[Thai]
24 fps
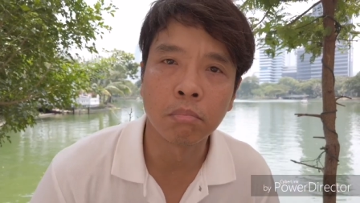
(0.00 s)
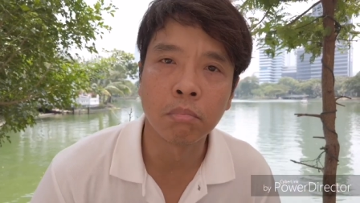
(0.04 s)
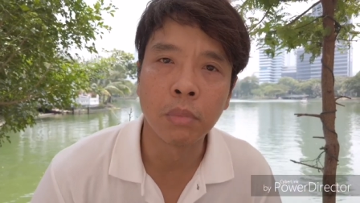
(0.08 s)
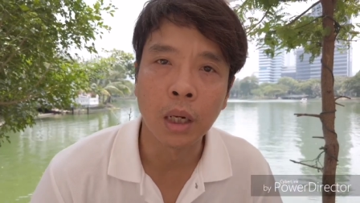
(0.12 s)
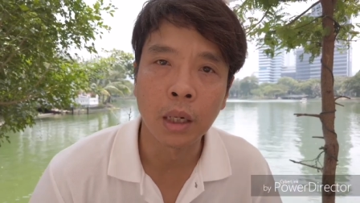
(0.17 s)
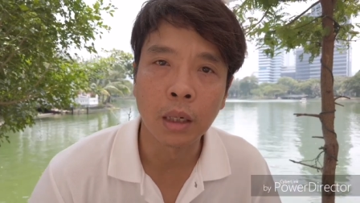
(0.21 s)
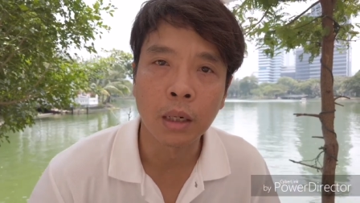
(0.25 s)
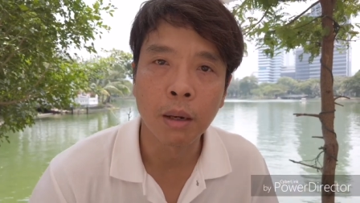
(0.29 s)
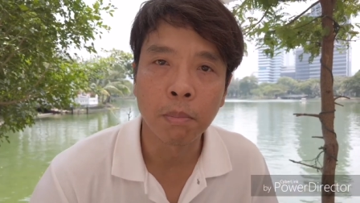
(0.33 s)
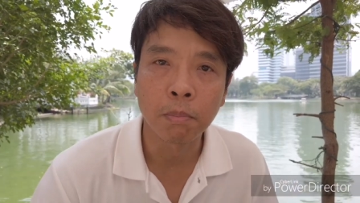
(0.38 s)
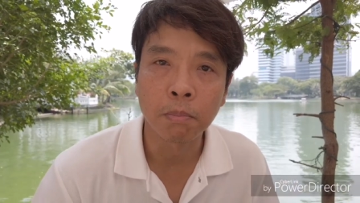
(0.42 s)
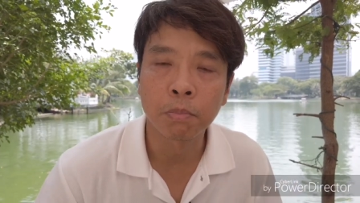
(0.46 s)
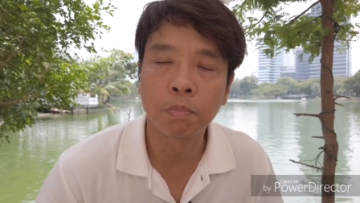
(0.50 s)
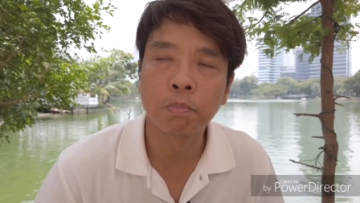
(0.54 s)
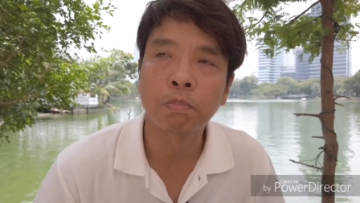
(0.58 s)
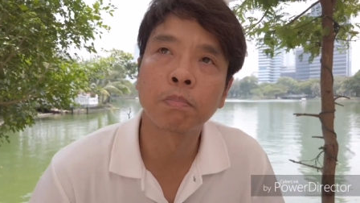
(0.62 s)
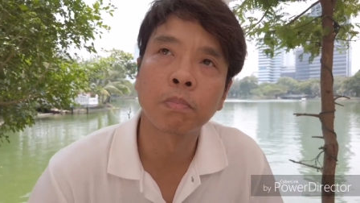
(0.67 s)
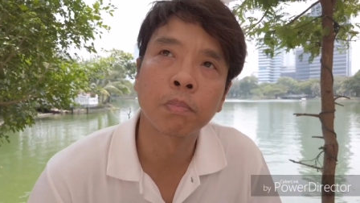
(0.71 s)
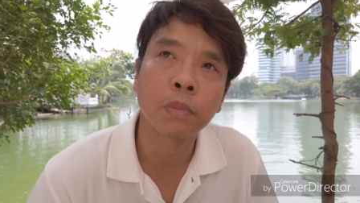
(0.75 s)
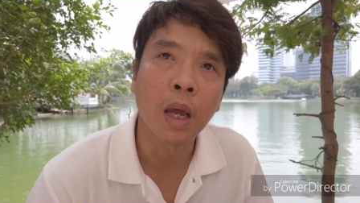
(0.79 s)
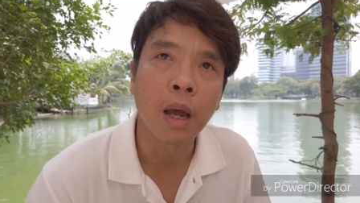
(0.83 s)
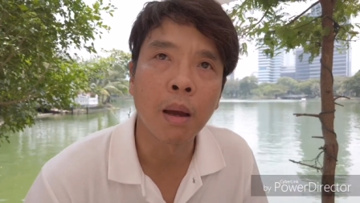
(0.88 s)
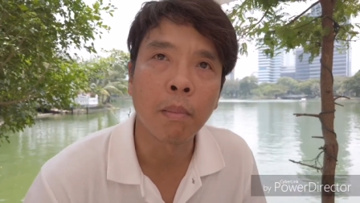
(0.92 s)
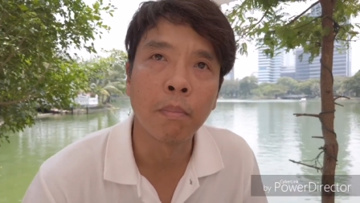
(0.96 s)
เหมือนกับ
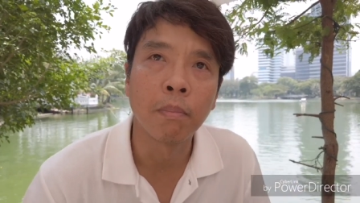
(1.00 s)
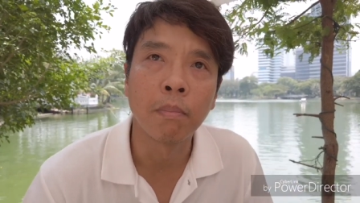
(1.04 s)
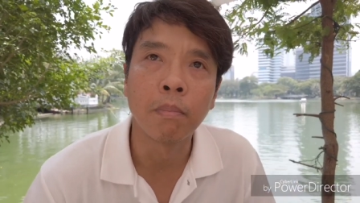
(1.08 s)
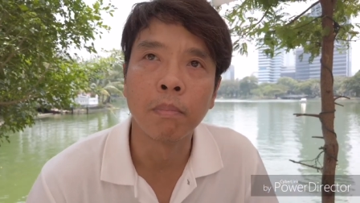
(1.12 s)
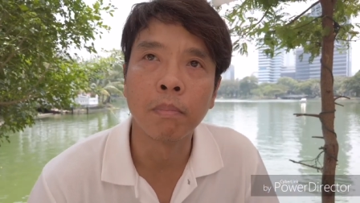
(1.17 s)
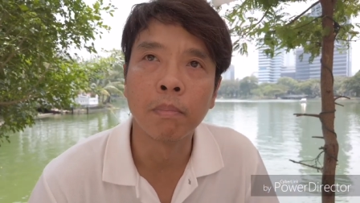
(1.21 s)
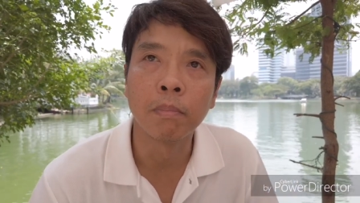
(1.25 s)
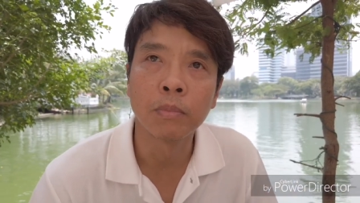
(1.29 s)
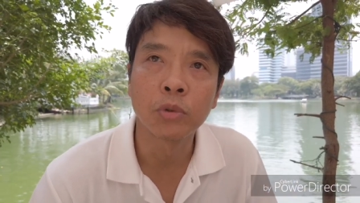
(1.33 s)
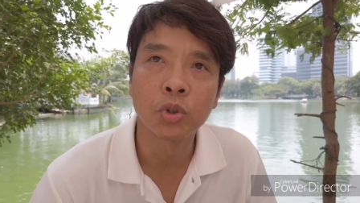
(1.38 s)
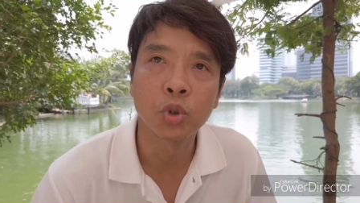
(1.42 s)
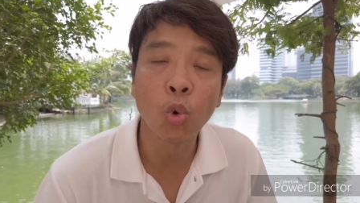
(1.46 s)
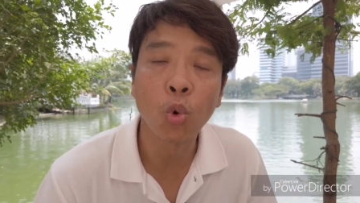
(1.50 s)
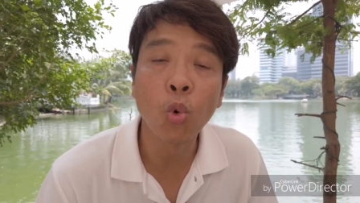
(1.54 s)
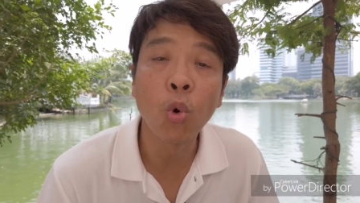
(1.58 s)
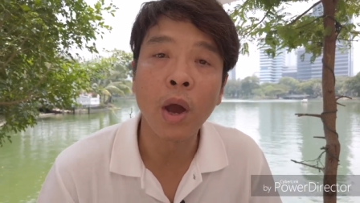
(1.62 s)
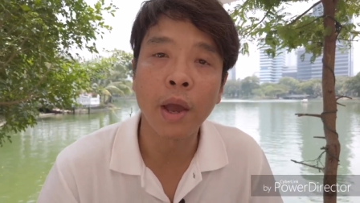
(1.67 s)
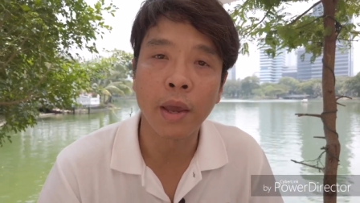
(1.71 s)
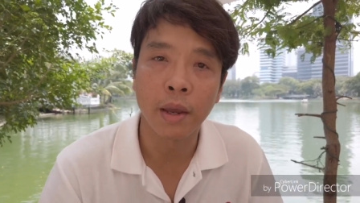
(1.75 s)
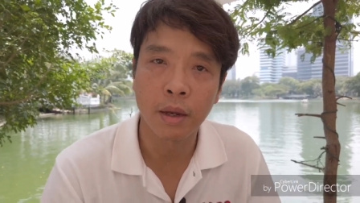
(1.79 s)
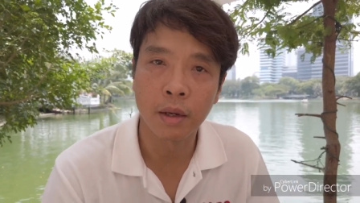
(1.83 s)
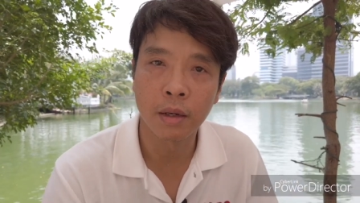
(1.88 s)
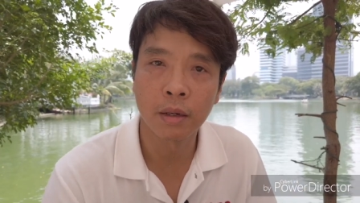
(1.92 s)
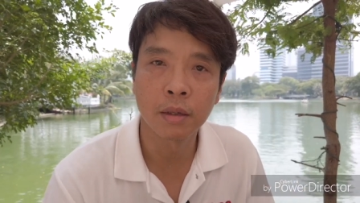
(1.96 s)
ทำช่
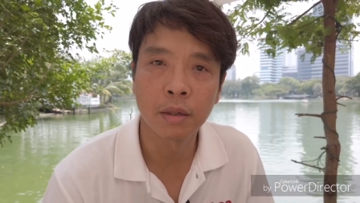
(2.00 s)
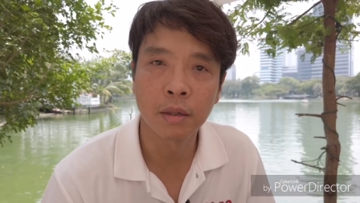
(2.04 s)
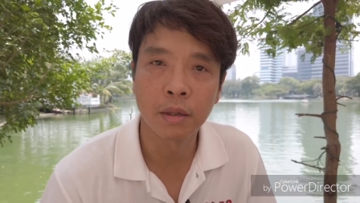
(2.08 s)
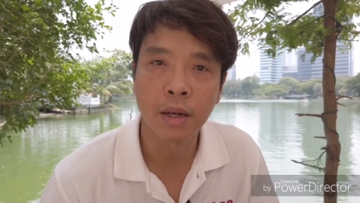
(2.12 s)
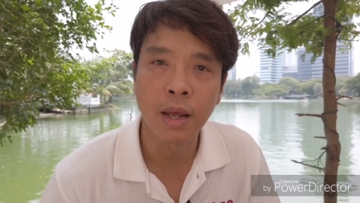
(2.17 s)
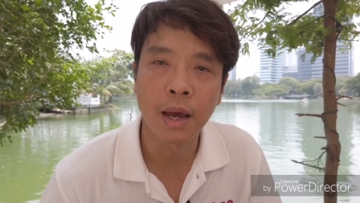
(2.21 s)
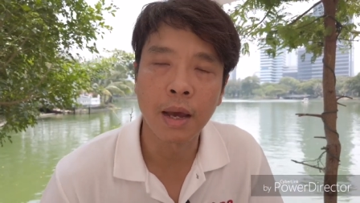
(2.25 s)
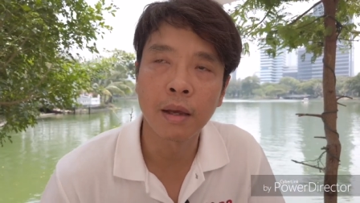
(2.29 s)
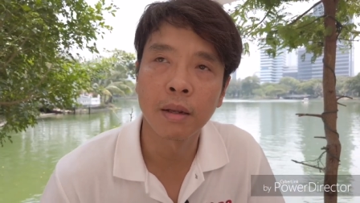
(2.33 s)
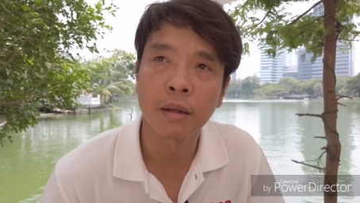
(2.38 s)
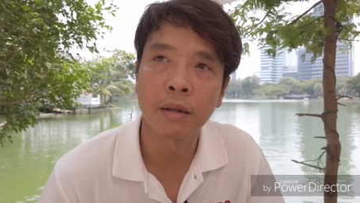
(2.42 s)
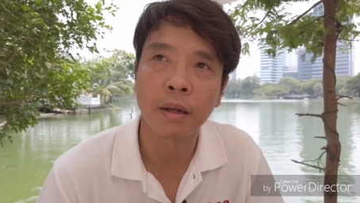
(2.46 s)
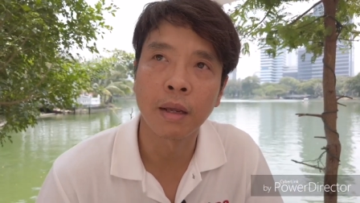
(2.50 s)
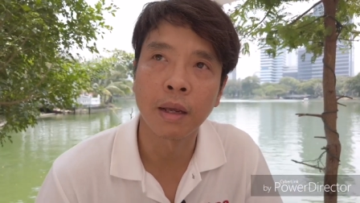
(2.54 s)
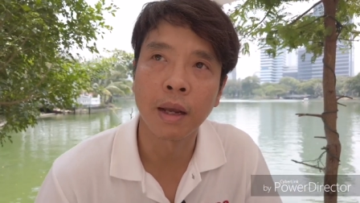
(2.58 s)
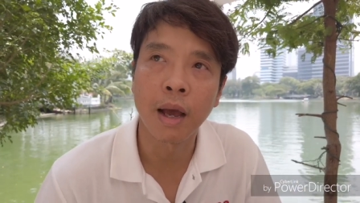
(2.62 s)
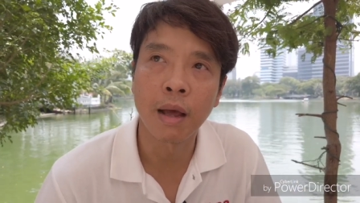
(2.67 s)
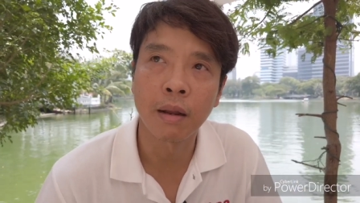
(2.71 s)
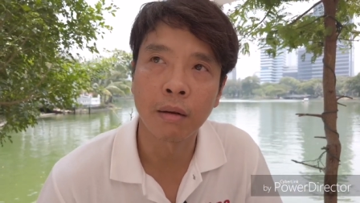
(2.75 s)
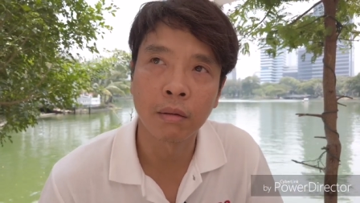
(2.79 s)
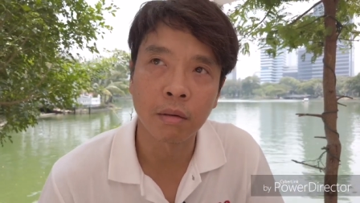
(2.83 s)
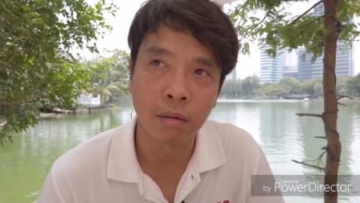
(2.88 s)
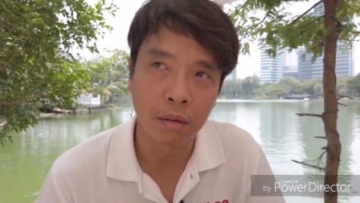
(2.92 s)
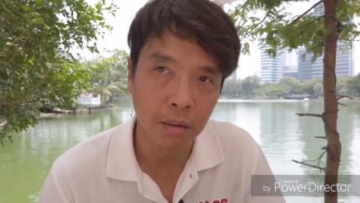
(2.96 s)
วยนะใน
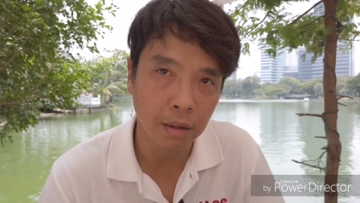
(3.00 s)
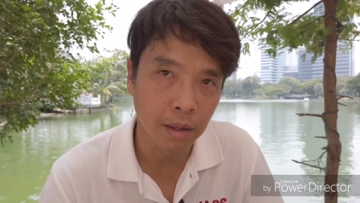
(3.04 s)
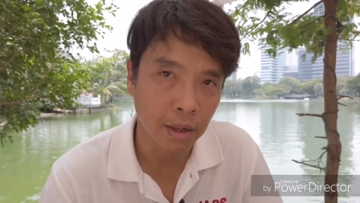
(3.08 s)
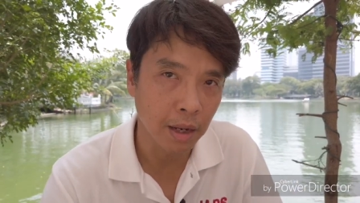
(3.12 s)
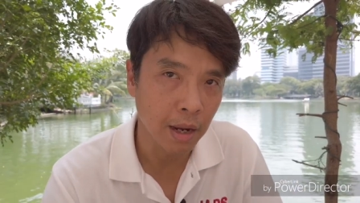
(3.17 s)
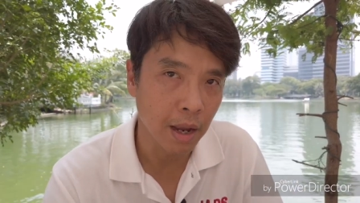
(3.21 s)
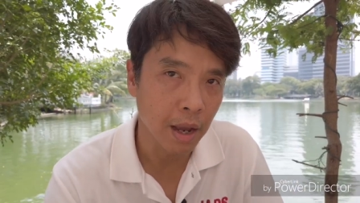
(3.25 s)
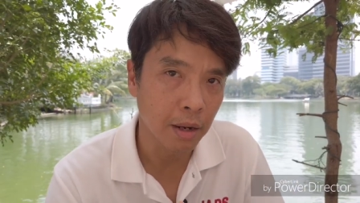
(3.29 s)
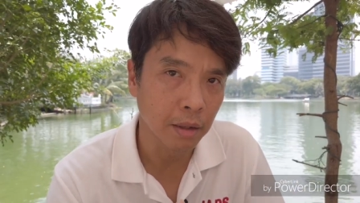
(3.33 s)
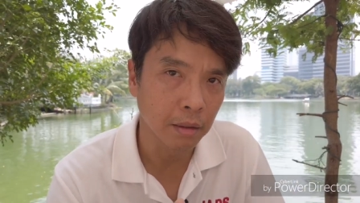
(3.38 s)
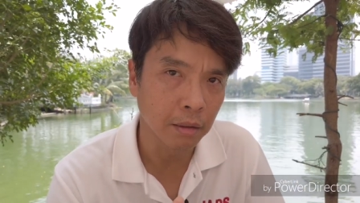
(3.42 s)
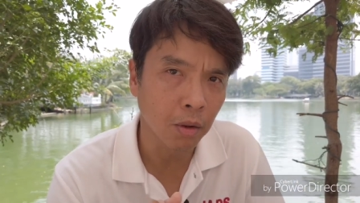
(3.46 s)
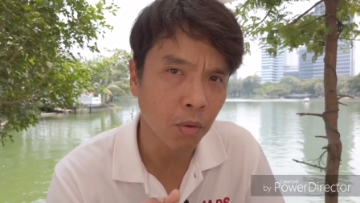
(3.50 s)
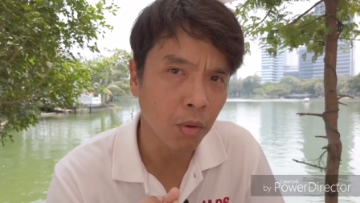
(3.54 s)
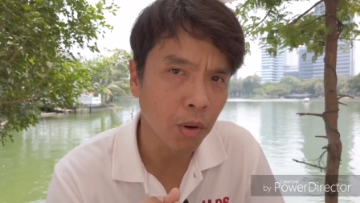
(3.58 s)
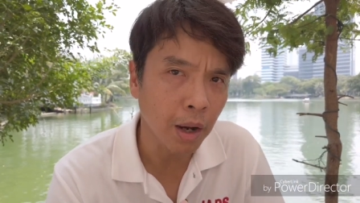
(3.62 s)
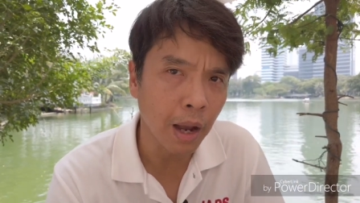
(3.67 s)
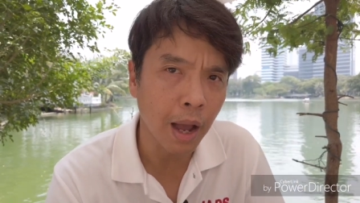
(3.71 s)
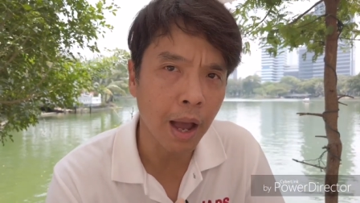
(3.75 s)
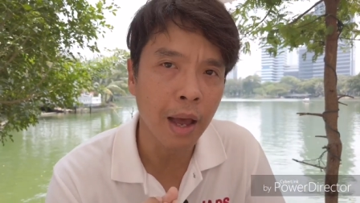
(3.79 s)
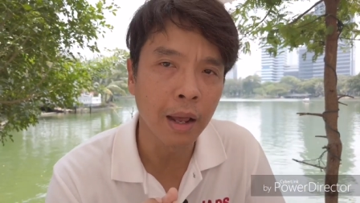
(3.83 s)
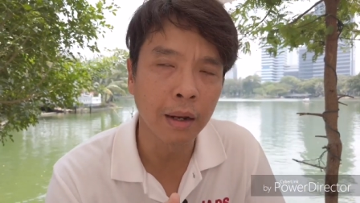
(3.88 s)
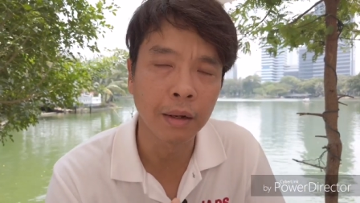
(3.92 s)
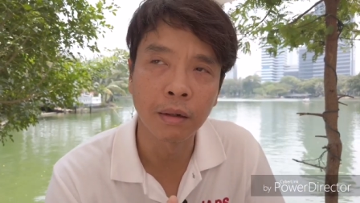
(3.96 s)
การในการต้อง
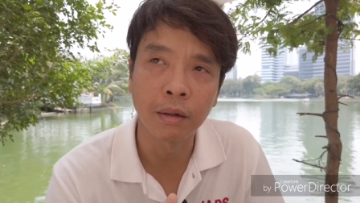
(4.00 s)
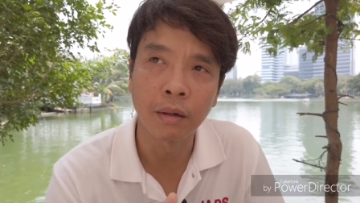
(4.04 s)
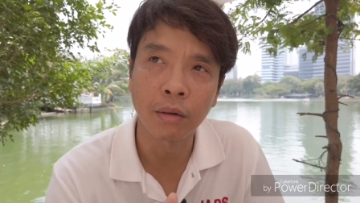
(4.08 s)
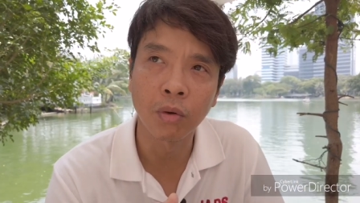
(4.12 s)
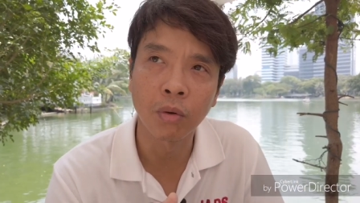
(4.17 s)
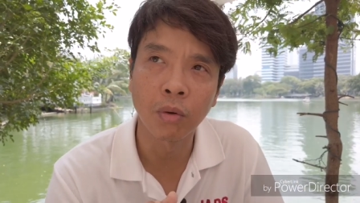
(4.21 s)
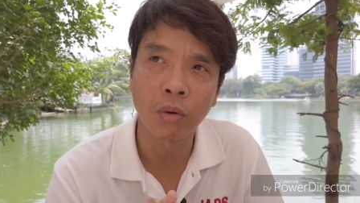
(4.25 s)
การ